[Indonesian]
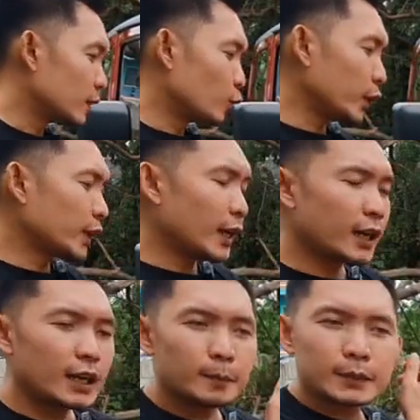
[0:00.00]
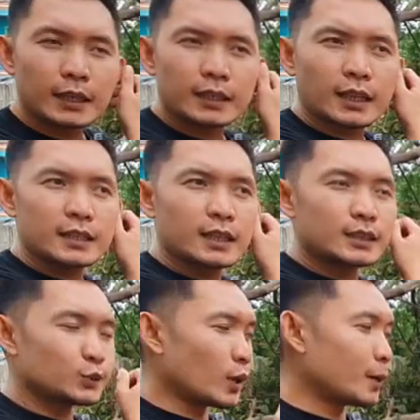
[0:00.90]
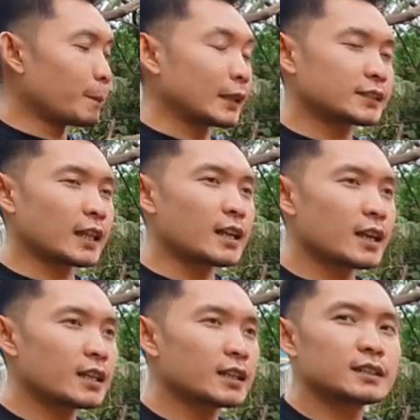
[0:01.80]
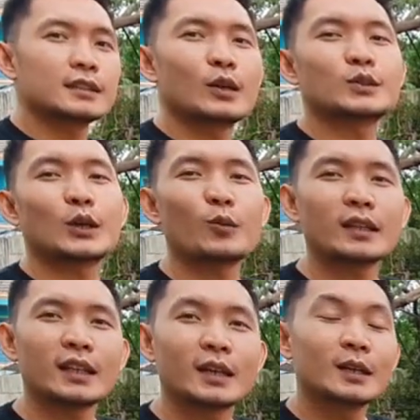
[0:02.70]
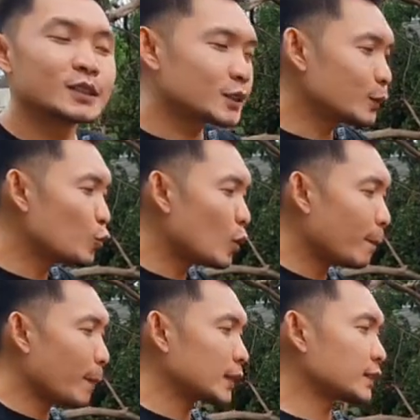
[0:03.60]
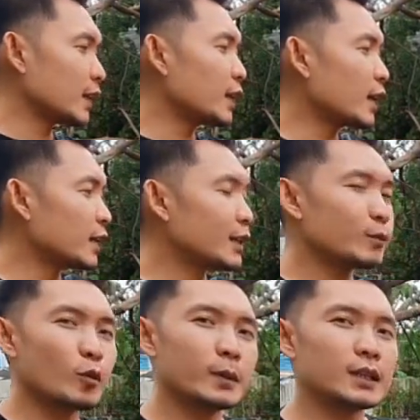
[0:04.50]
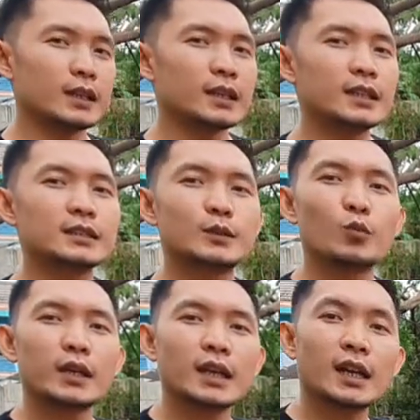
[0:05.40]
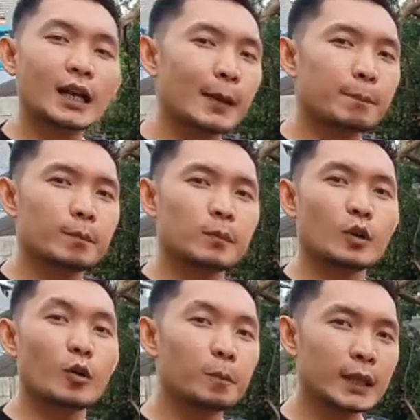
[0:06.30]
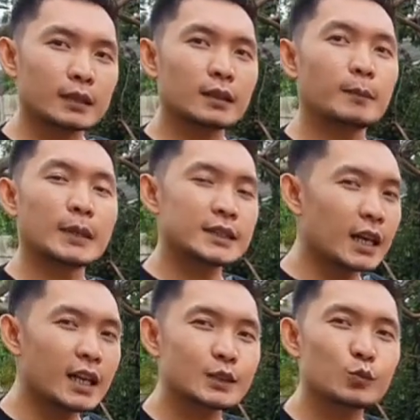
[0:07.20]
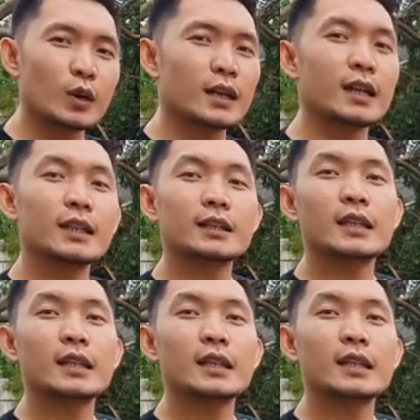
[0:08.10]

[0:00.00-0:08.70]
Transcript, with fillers: Mungkin kalian ada bertanya-tanya soal part standarnya ya, nggak usah khawatir. Semua part standar di mobil ini semuanya lengkap, komplit, masih ada semua dan